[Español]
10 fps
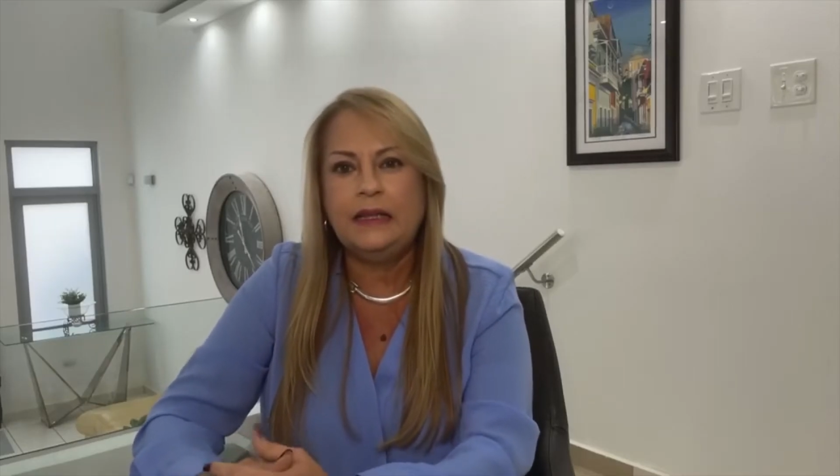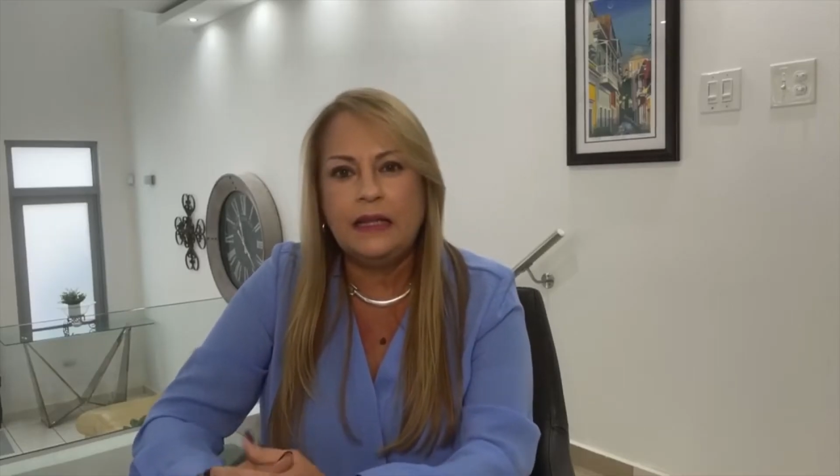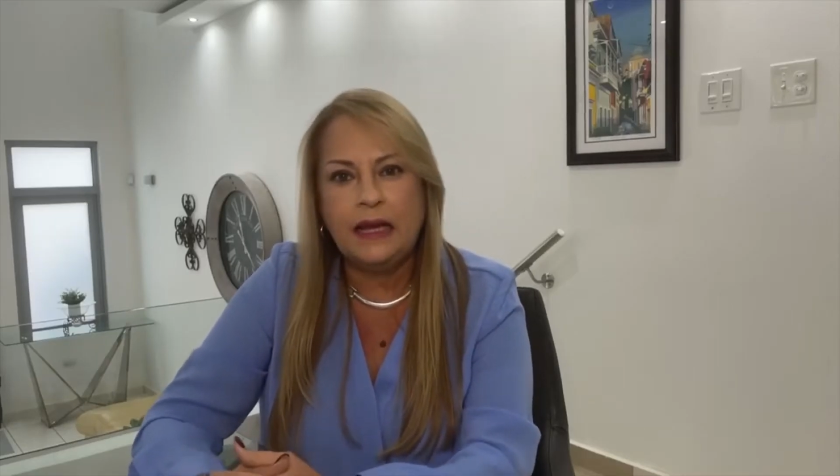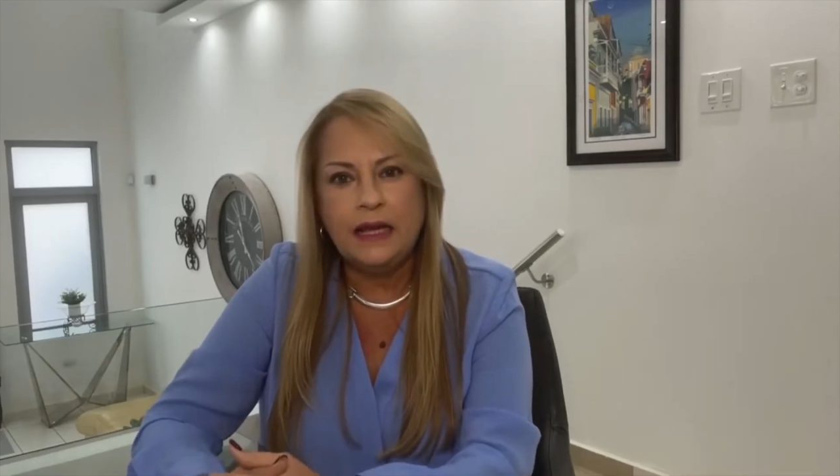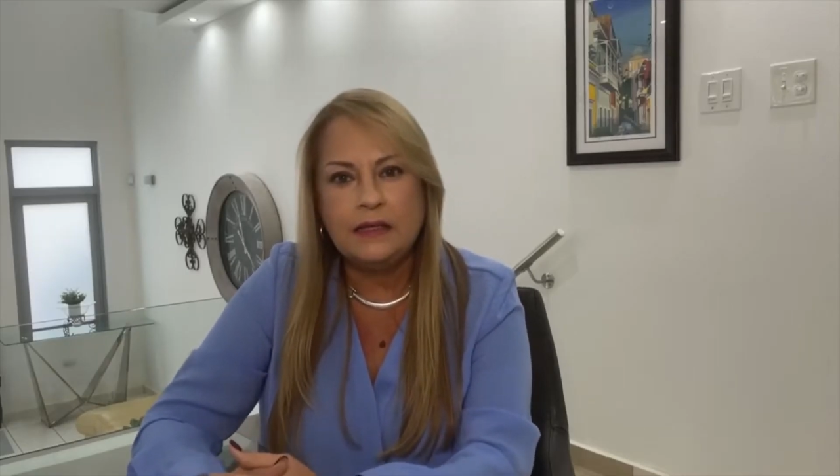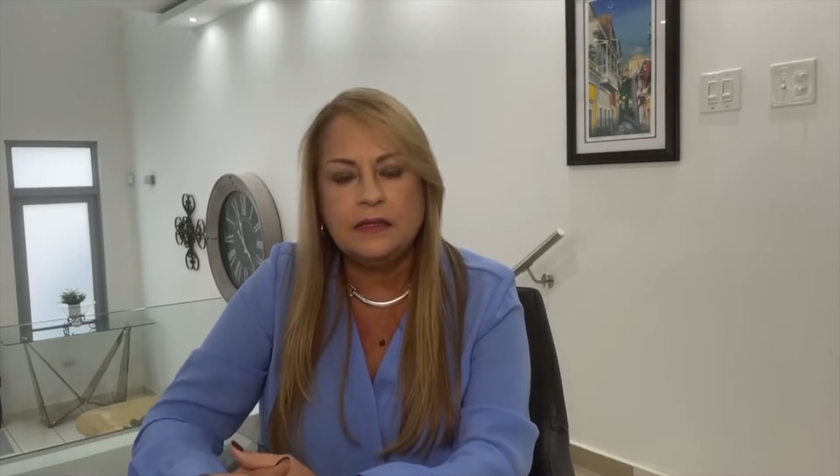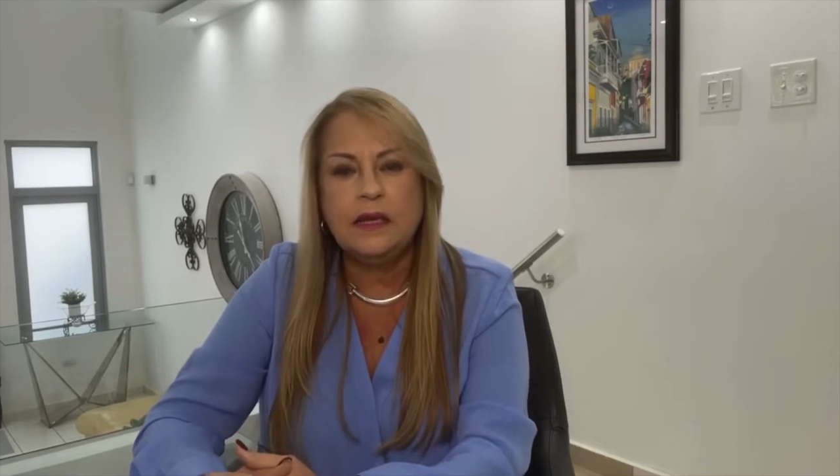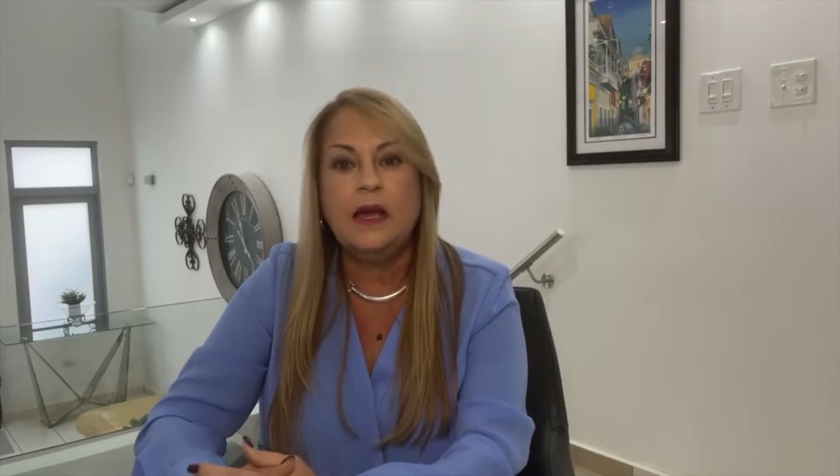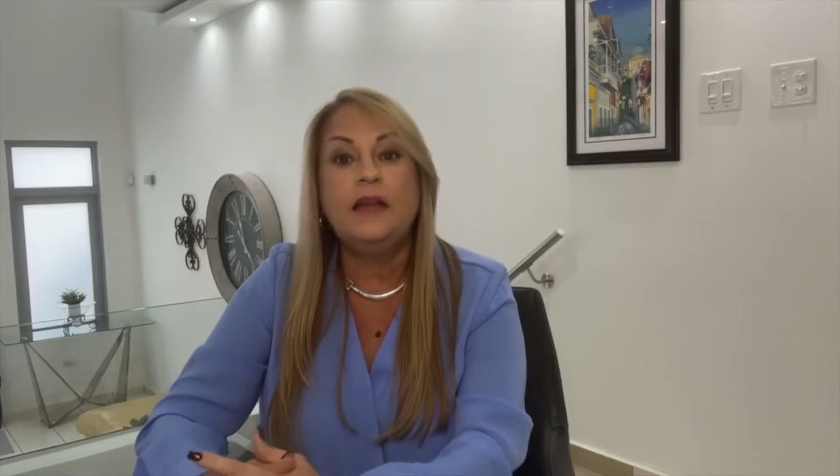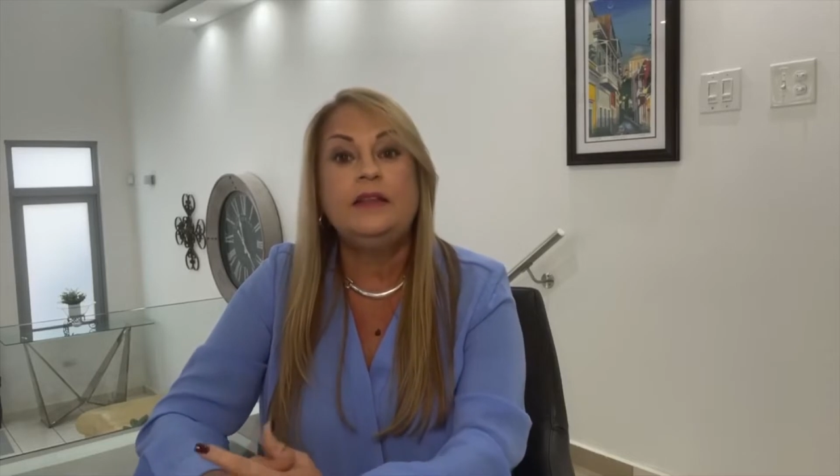interés
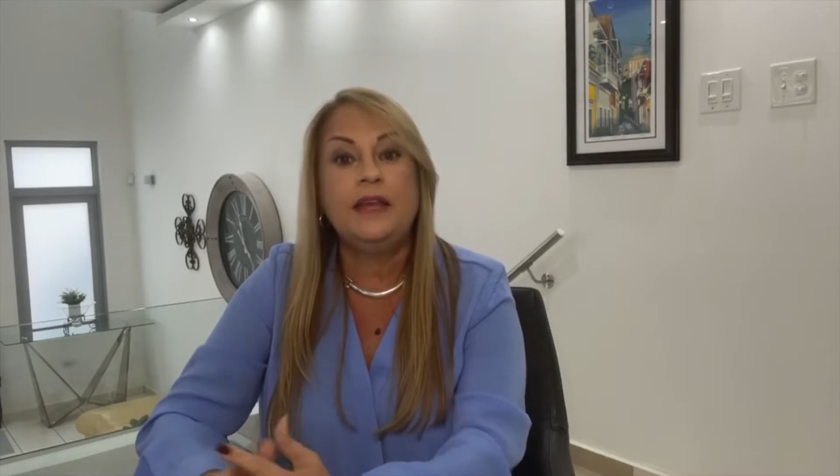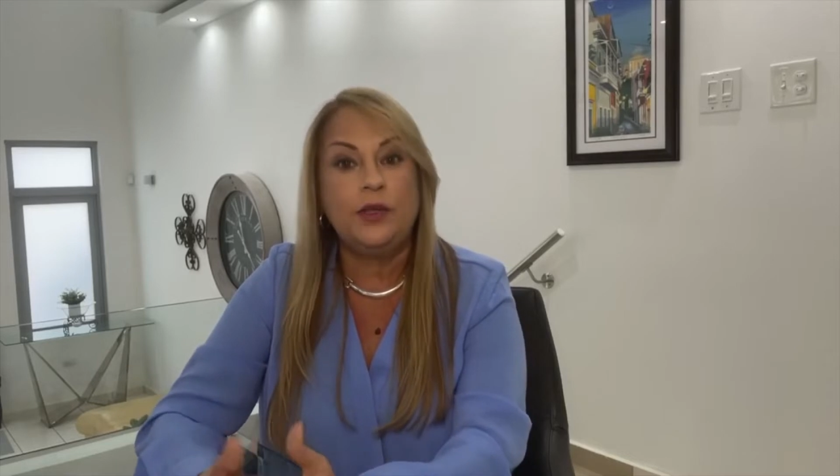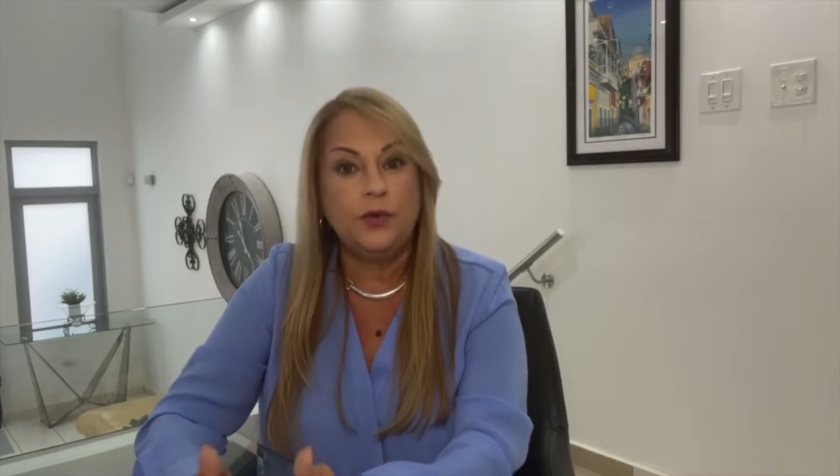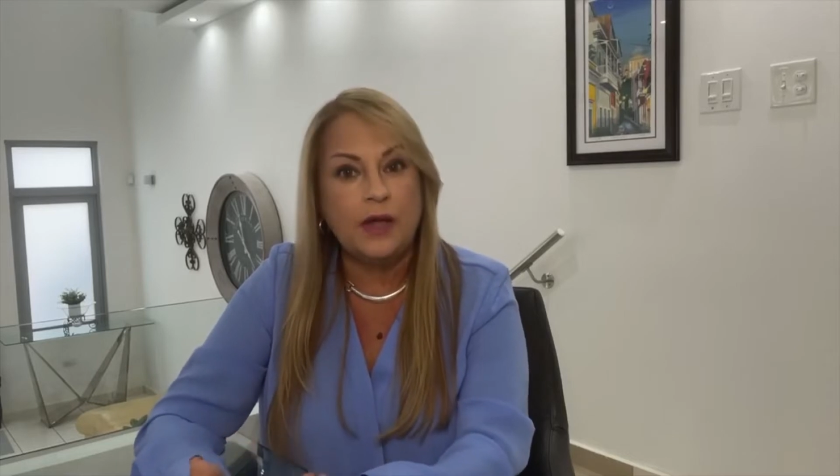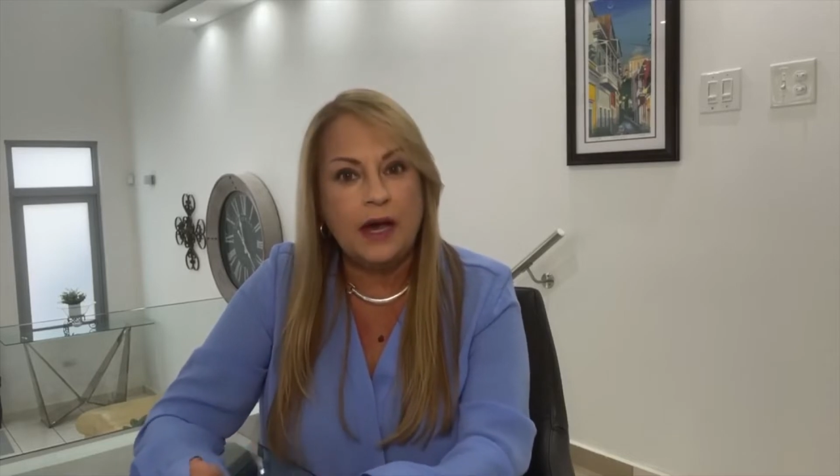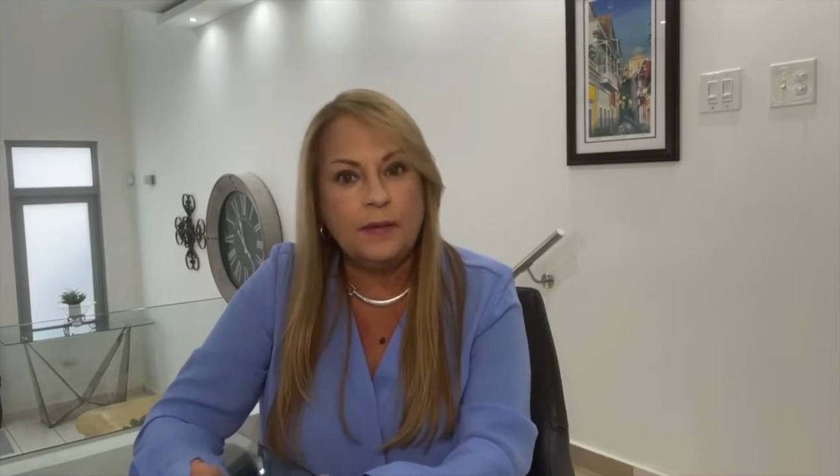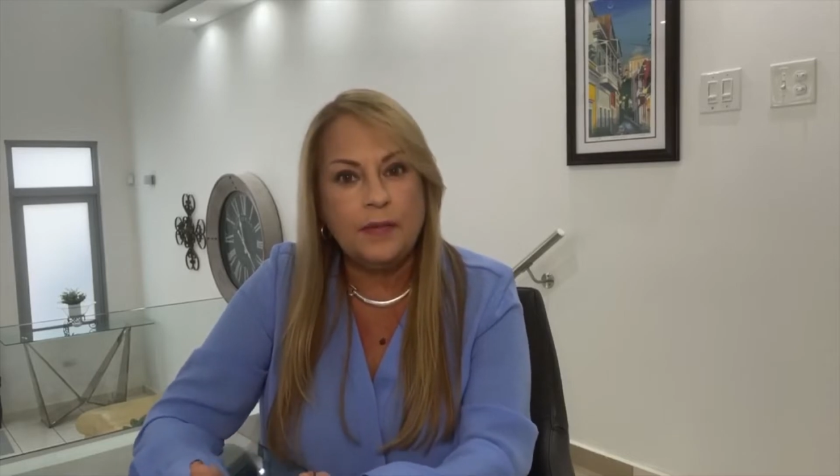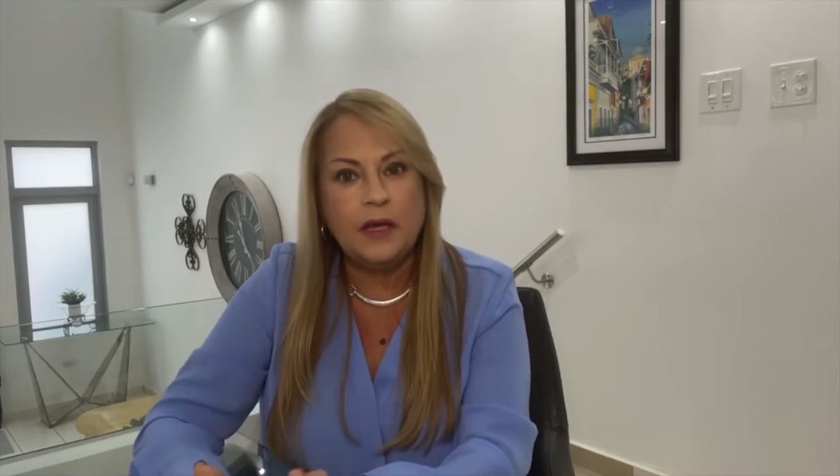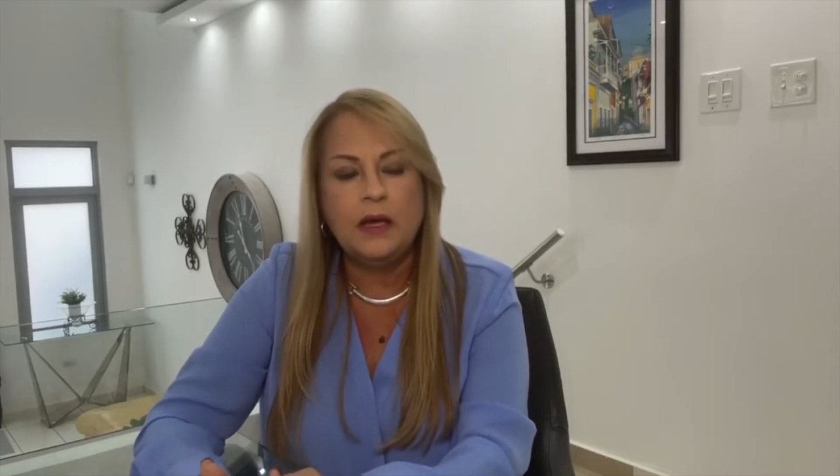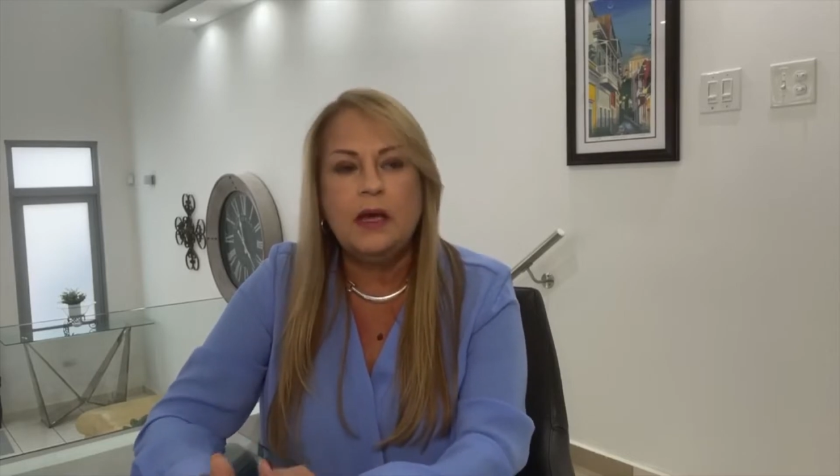de
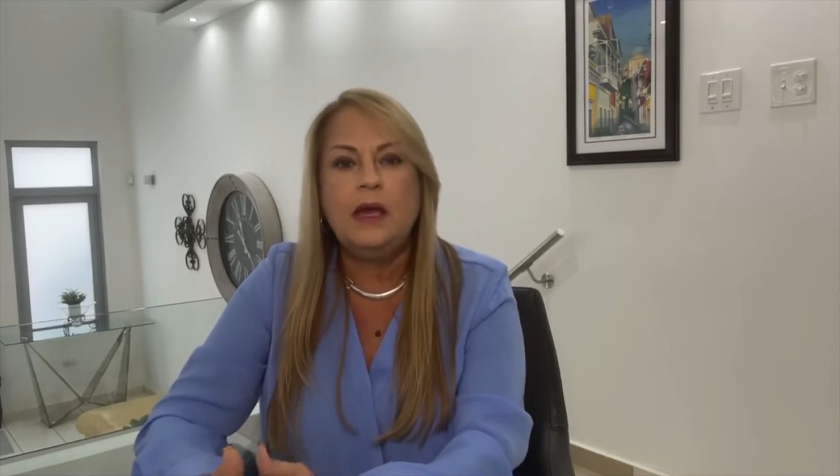ayudarme,